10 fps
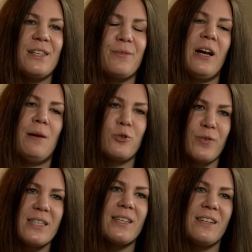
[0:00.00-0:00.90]
zwei
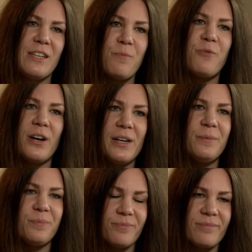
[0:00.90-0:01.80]
Halbschwestern in dem Fall.
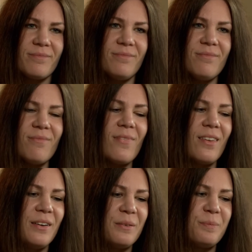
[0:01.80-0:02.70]

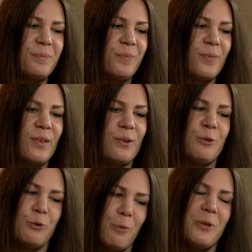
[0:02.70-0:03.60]
Ähm,
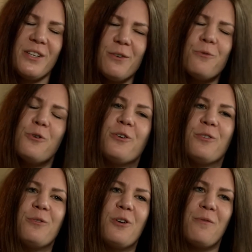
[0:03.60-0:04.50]
und so habe ich die
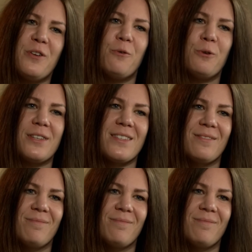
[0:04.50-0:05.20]
gefunden oder wir uns.